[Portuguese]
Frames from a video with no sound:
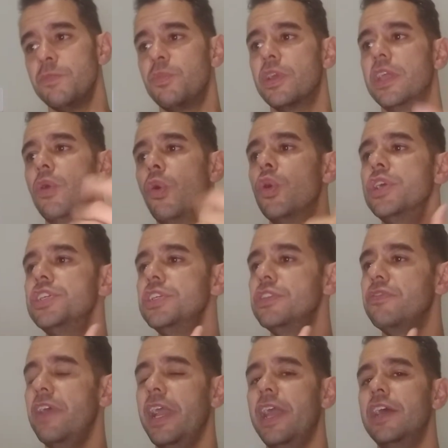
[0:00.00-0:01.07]
porque hoje
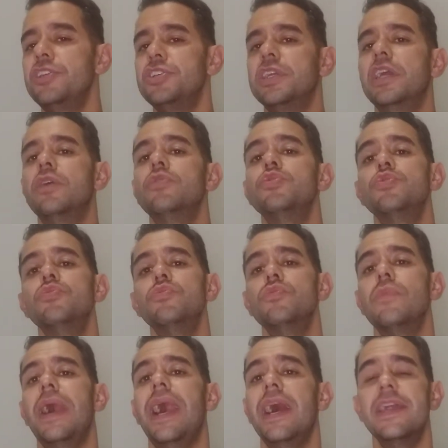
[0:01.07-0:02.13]
tu vai ganhar dinheiro de
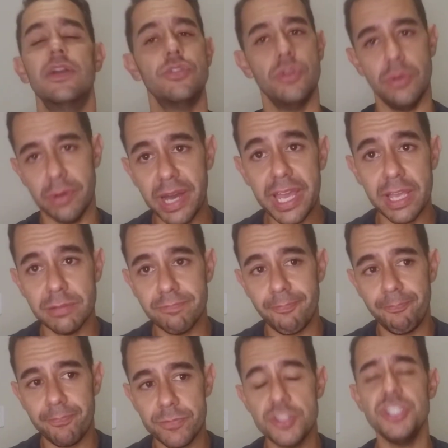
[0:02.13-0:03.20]
uma área que tu não ganha.
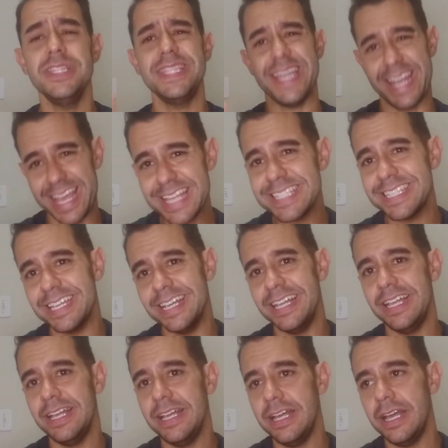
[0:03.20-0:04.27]
Te interessa?
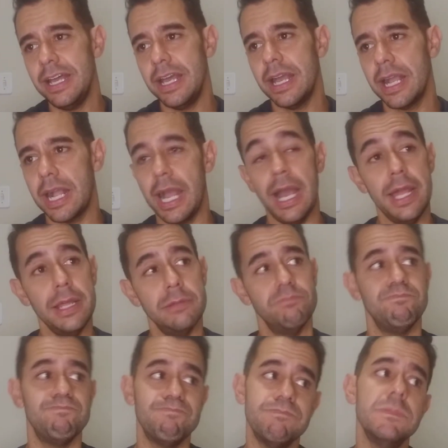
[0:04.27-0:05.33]
Cara,
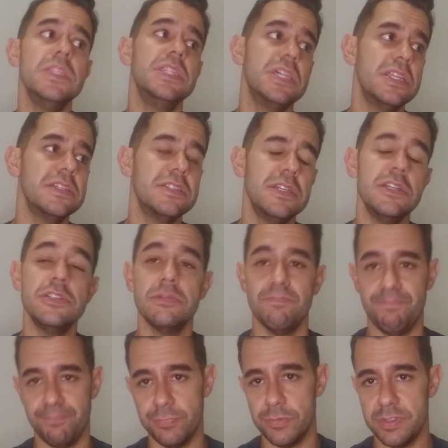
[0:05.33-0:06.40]
interessante.
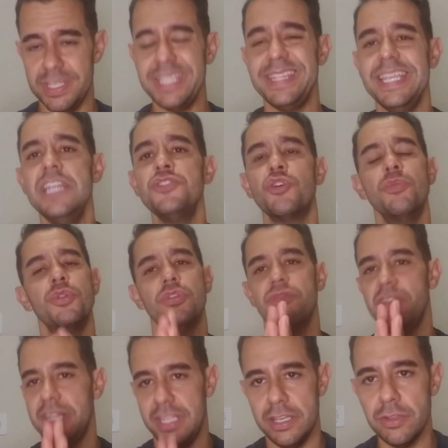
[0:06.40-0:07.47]
Você entende como eu estou
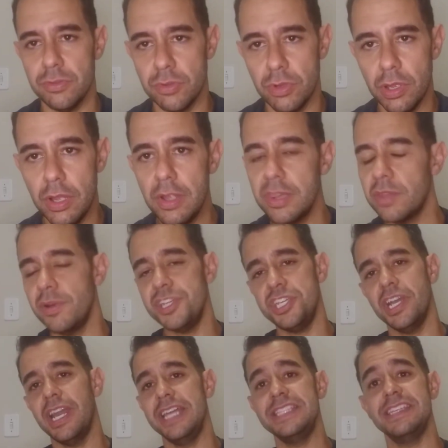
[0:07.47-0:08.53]
vendendo? Não é
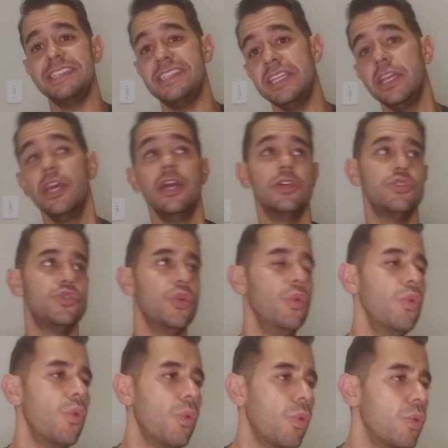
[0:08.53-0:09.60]
chegar e dizer assim,
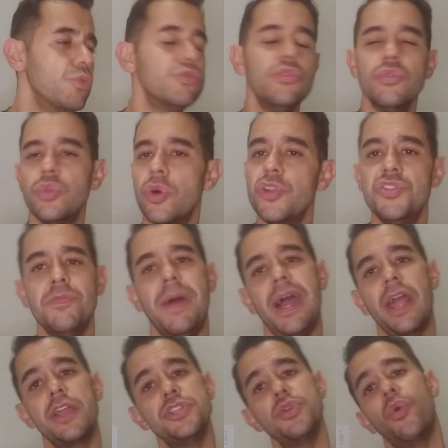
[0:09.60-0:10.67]
sou consultor de
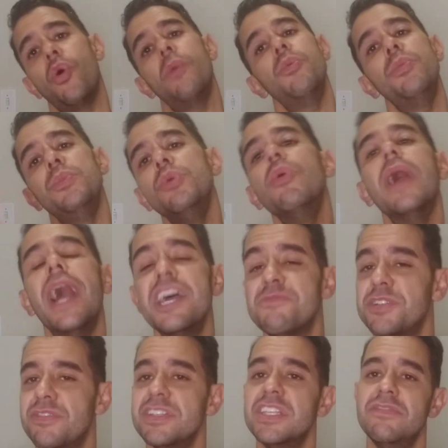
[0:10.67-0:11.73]
marketing, cobro mil reais para
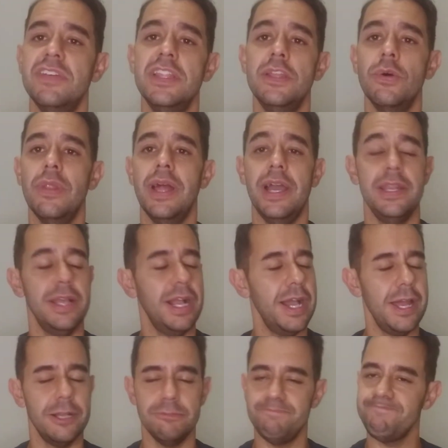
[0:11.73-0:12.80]
te fazer vender online.
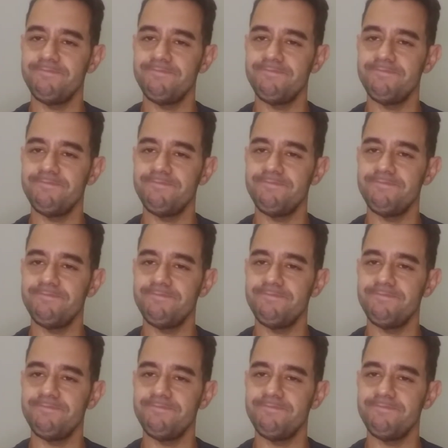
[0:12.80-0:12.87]
Cara,